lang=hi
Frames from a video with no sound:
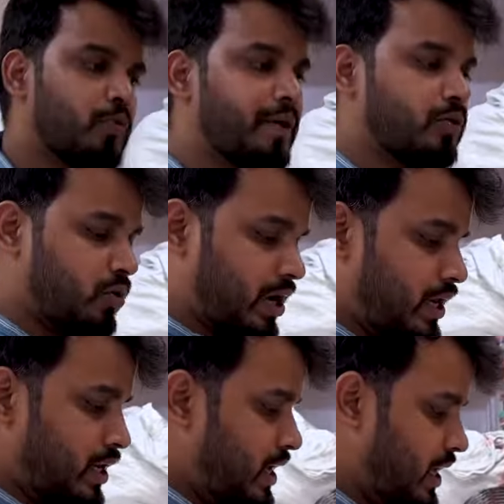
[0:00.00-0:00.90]
रूपए तो
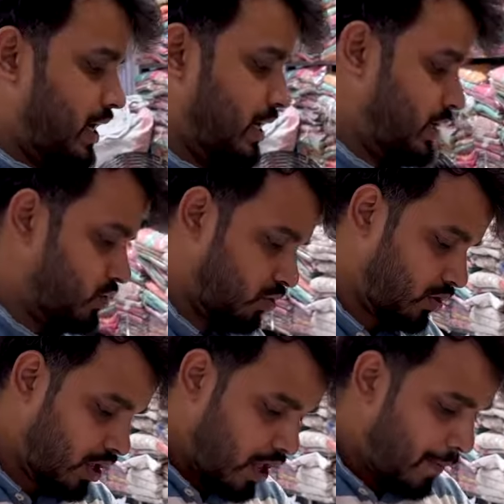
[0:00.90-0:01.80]
कहीं नहीं गया ये
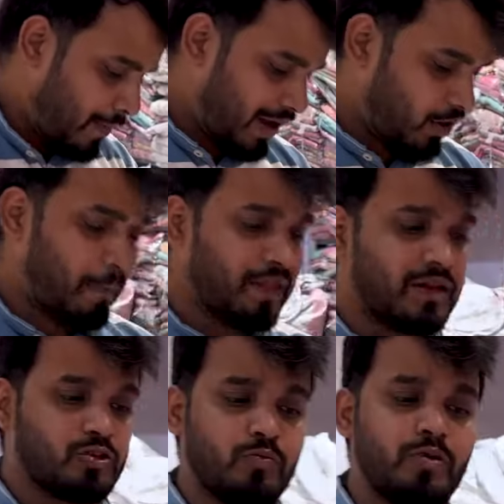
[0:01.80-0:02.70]
सूट मैं कह रहा हूँ
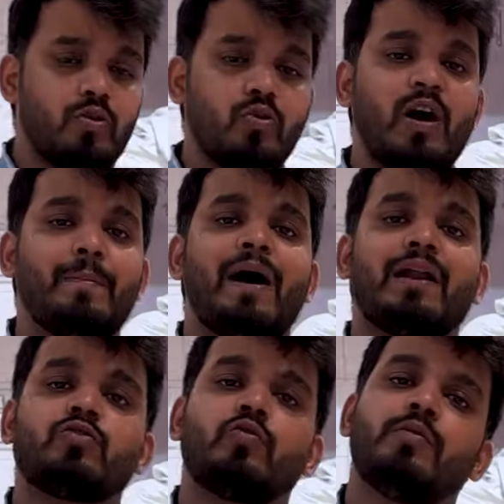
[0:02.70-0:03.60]
पंद्रह सौ भी क्यों आप
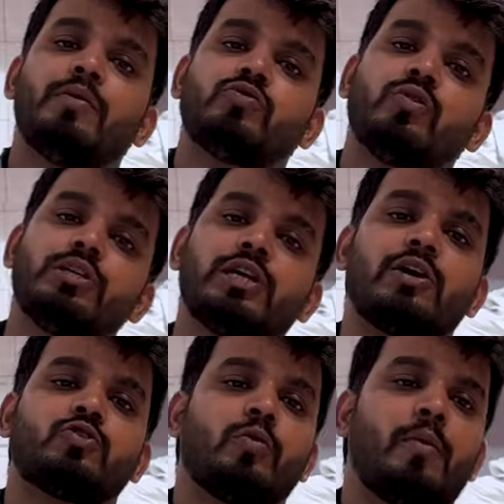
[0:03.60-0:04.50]
बारह सौ भी बेचोगे चार
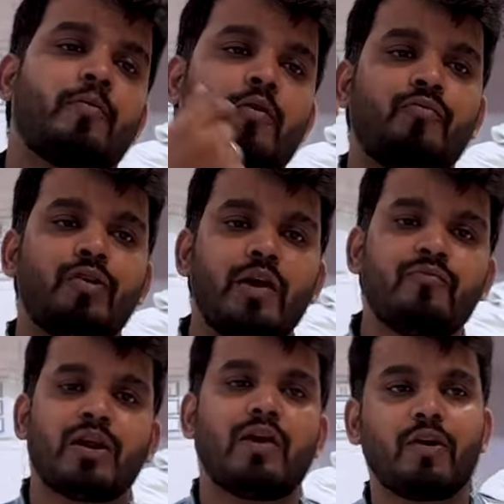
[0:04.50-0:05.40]
सौ रूपए प्रॉफिट है तो
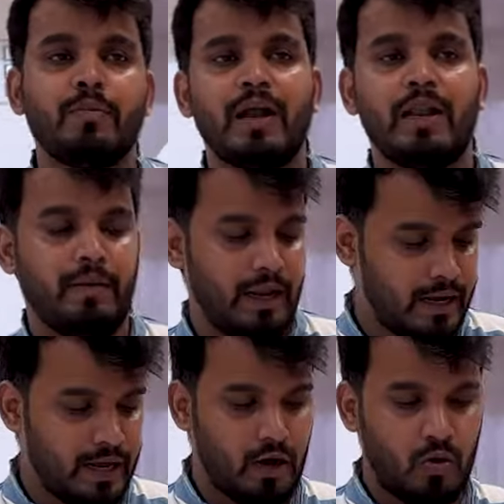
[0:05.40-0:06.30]
फटाफट माल
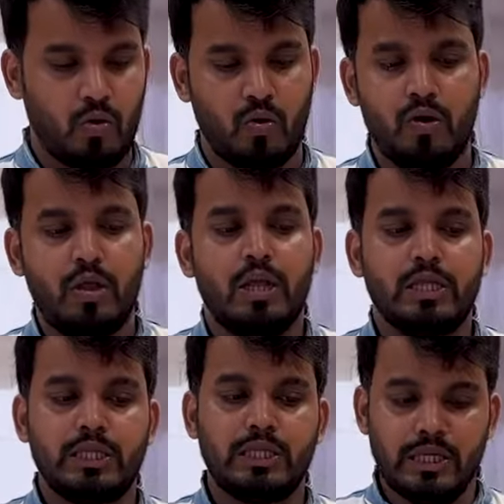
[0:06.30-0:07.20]
लेने आओ
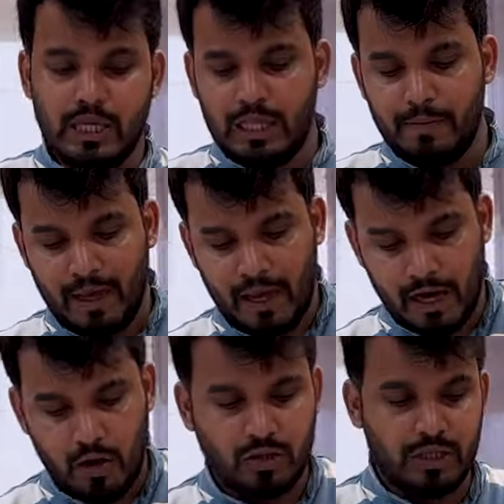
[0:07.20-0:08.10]
जितनी जल्दी
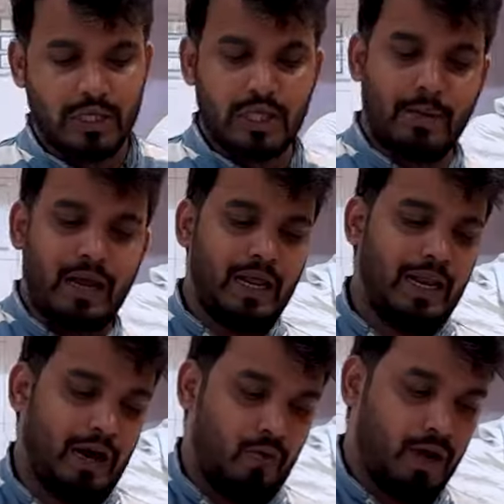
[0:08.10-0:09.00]
बिकेगा उतनी जल्दी माल लेने
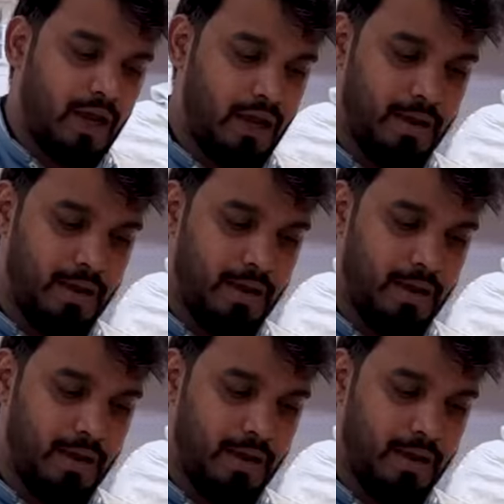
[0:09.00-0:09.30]
आओगे